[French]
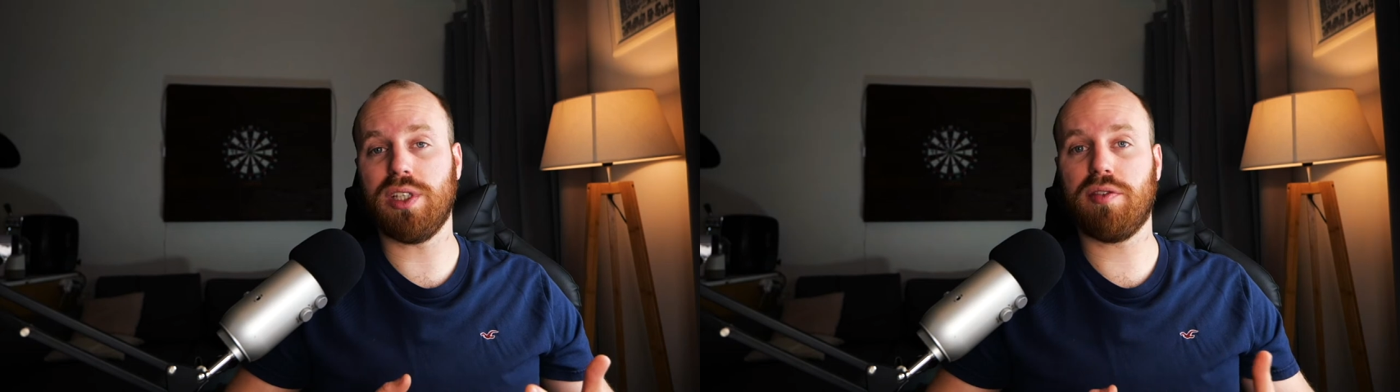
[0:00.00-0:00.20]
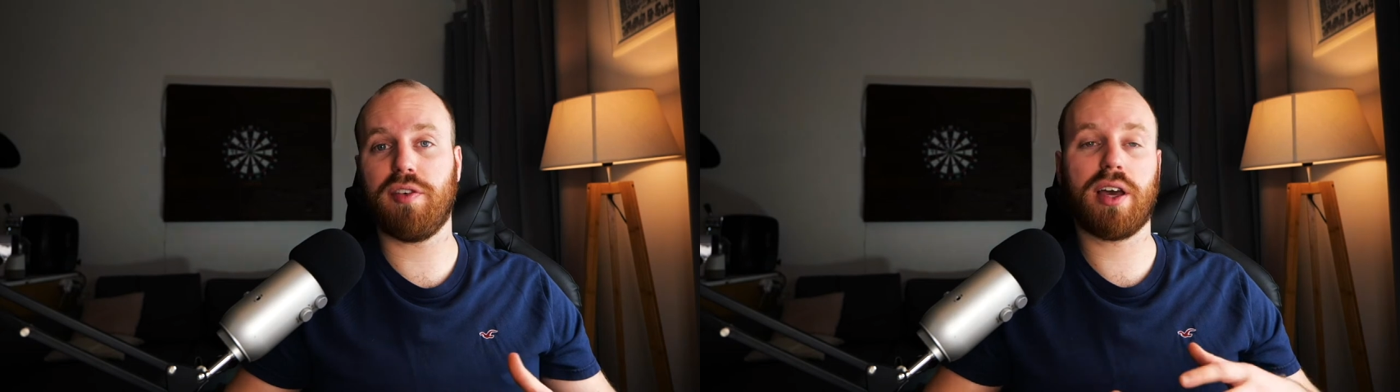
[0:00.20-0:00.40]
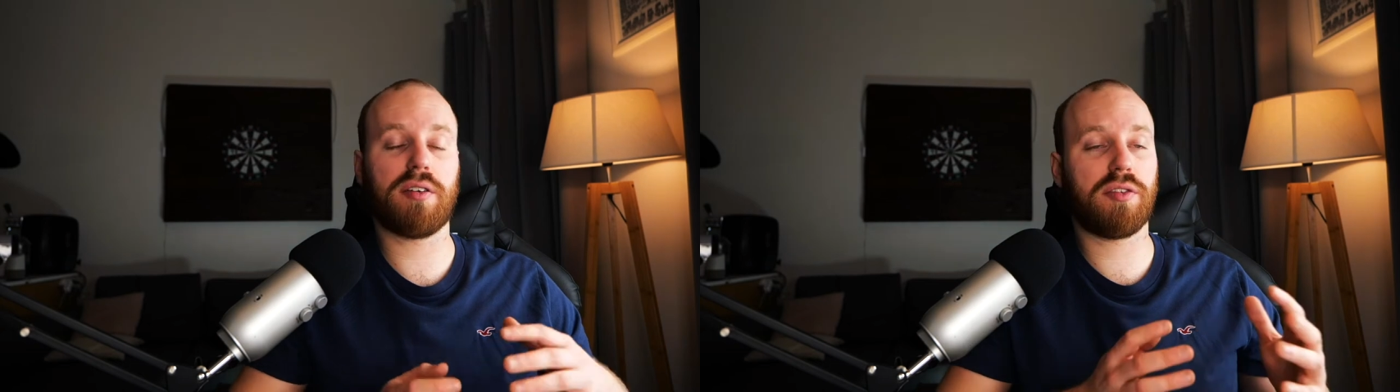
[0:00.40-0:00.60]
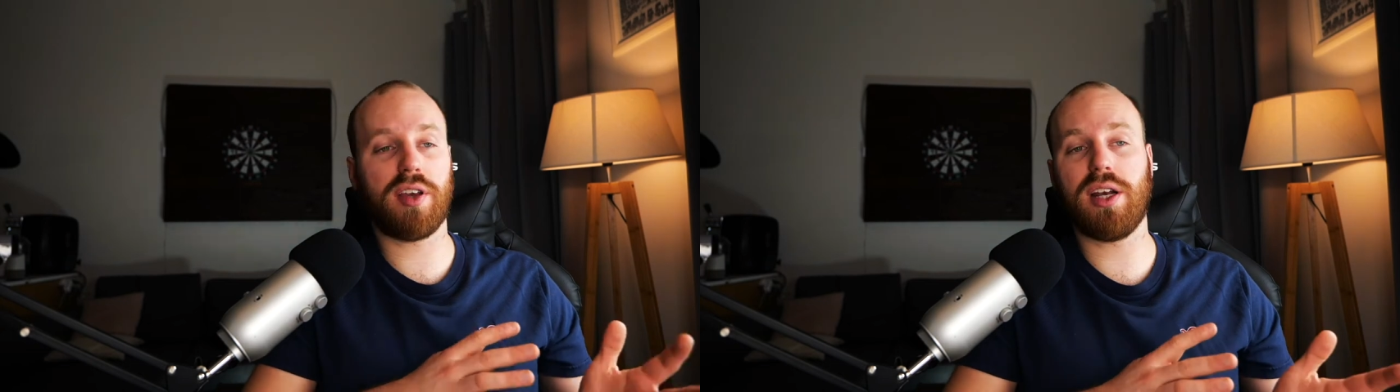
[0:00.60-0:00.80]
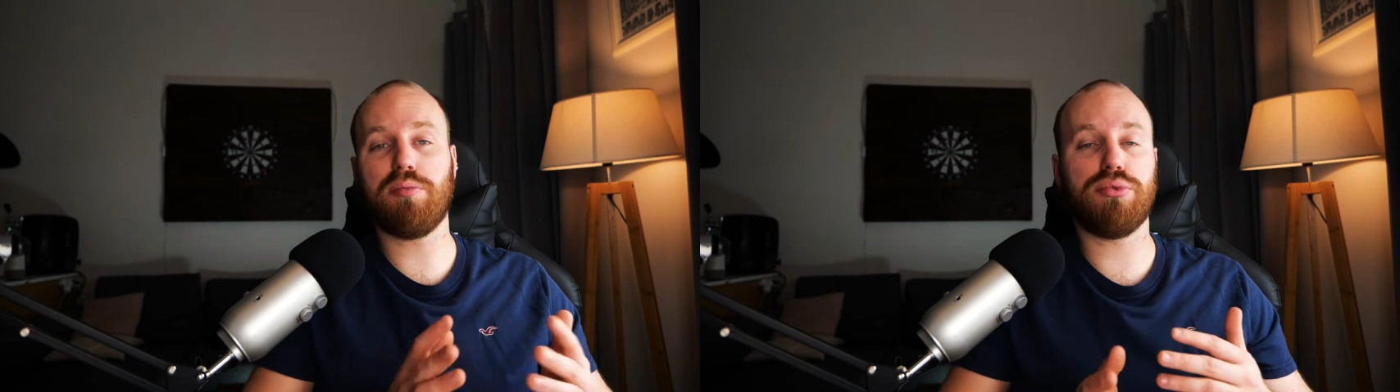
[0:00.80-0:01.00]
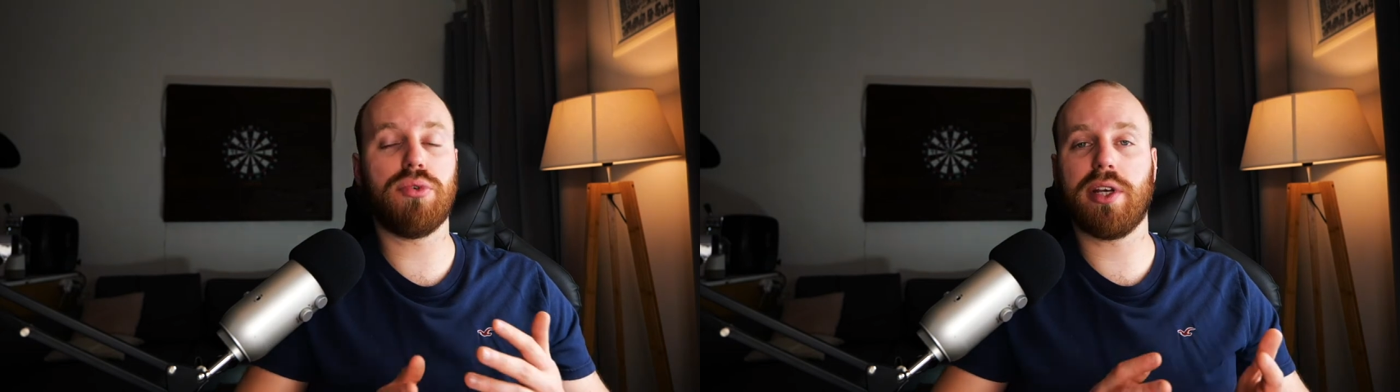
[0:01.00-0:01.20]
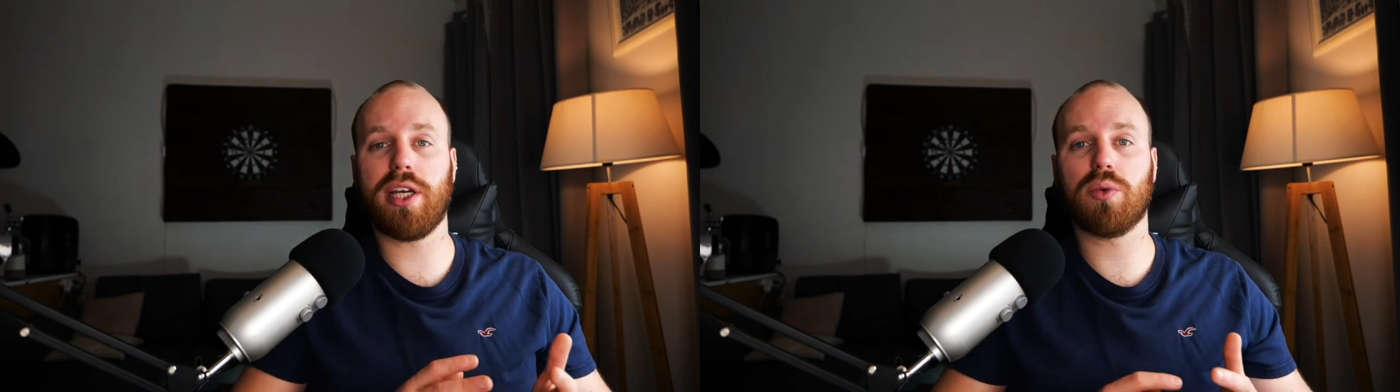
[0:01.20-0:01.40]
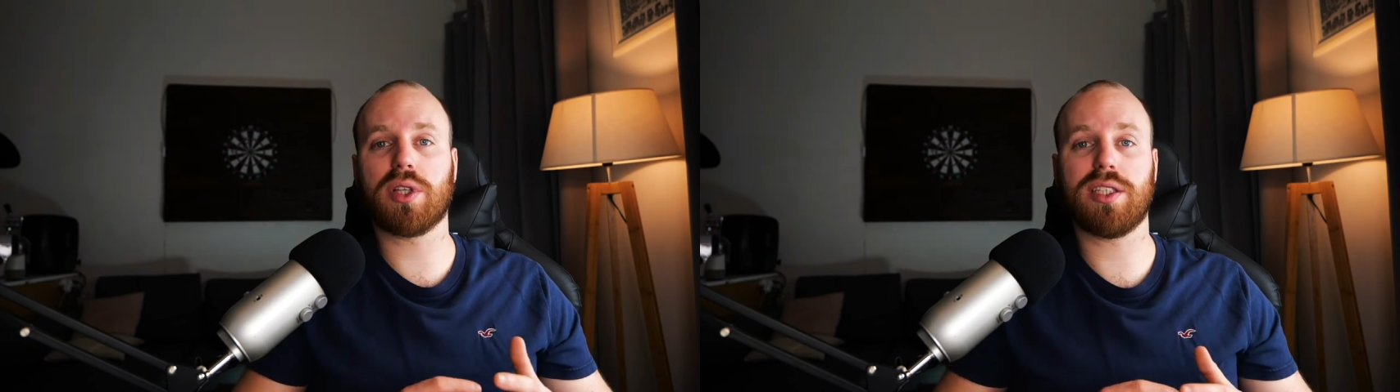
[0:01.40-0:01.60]
dit de faire, fait les pour et
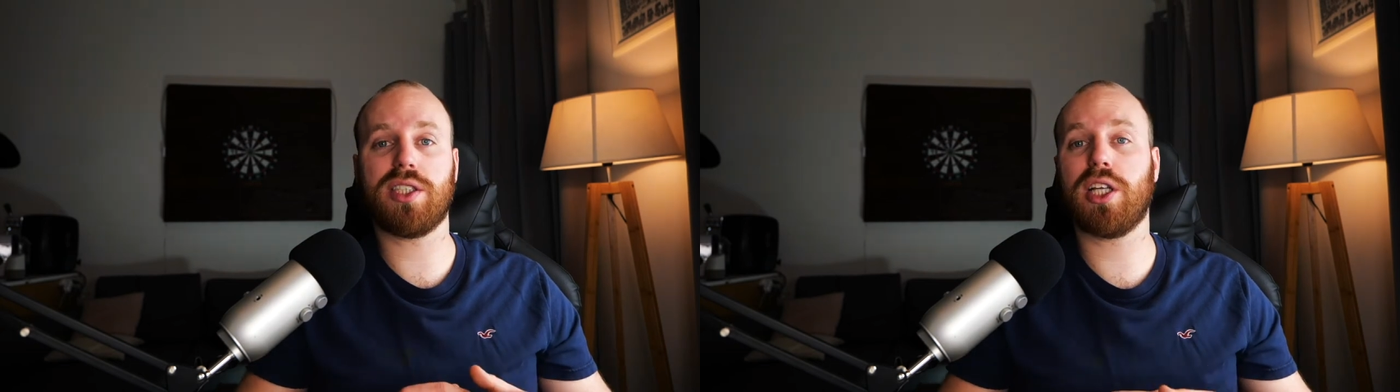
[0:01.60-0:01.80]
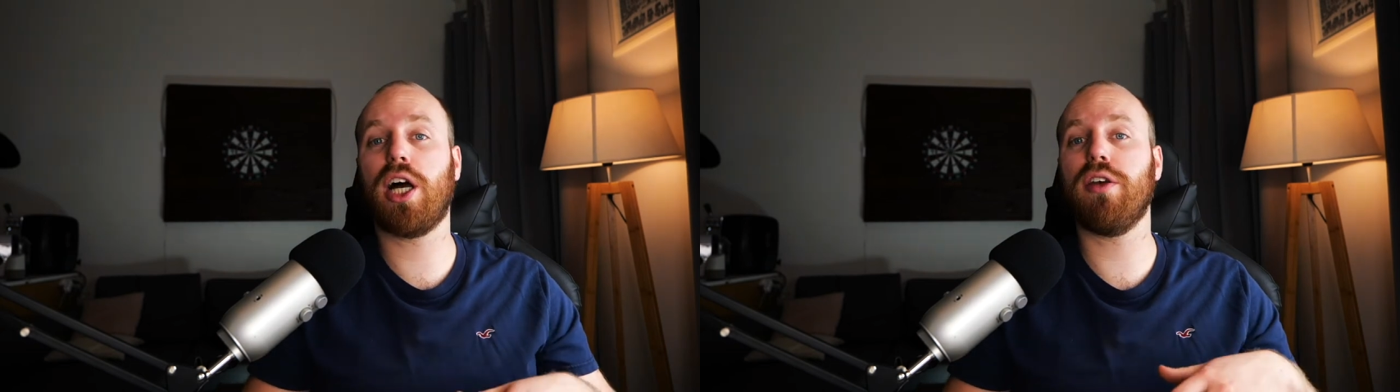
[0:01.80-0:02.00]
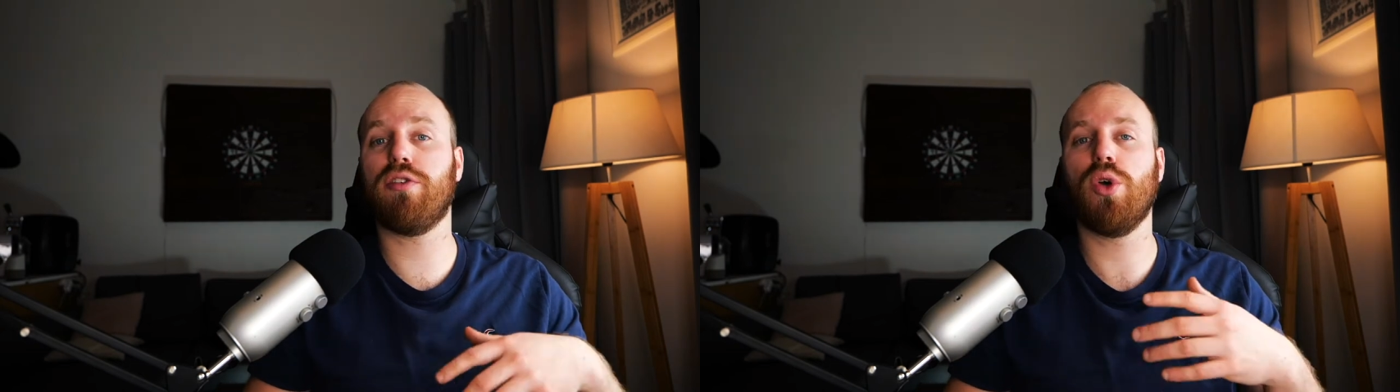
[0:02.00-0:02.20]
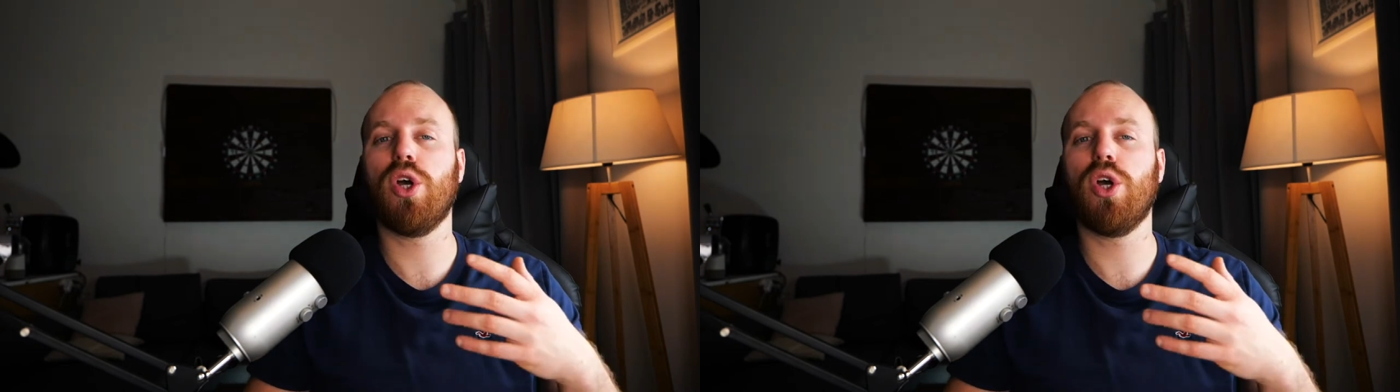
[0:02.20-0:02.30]
les contre, etc.